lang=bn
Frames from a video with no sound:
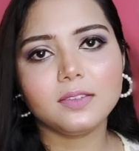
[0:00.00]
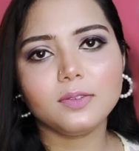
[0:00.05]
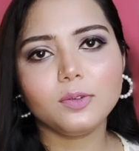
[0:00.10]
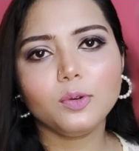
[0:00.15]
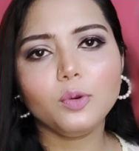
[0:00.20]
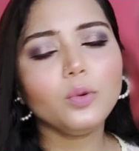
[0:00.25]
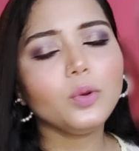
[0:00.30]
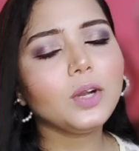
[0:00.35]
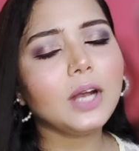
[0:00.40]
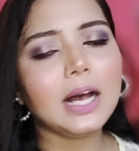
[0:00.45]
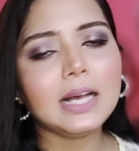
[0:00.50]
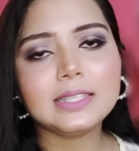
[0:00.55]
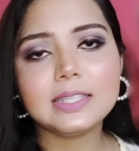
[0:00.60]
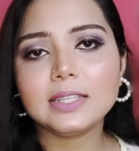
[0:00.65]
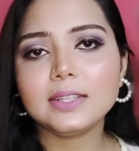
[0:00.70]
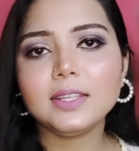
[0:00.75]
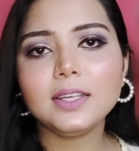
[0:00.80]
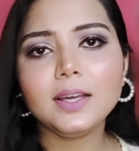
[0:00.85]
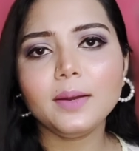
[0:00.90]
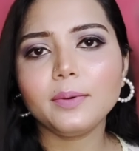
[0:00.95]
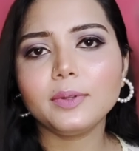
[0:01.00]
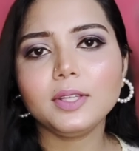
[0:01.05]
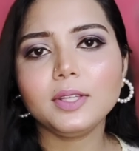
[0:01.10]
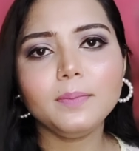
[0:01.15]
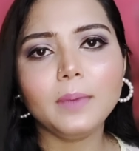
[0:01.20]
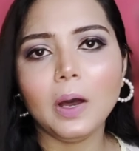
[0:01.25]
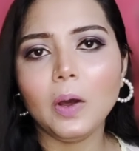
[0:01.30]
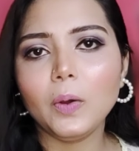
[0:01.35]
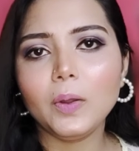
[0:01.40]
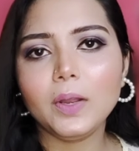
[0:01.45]
কোনো কাজেতেই আমাদের
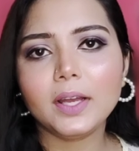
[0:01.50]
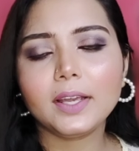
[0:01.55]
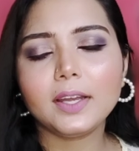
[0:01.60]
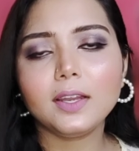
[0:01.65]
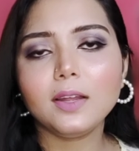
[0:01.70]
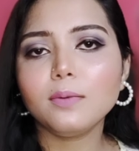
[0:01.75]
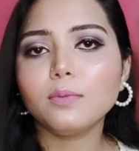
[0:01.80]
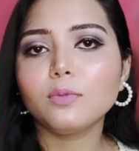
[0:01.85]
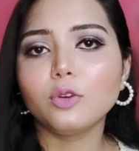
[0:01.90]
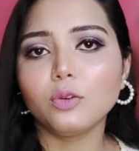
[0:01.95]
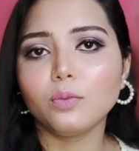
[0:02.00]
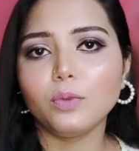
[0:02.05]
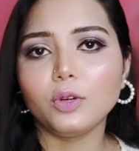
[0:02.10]
ভালো লাগে না মন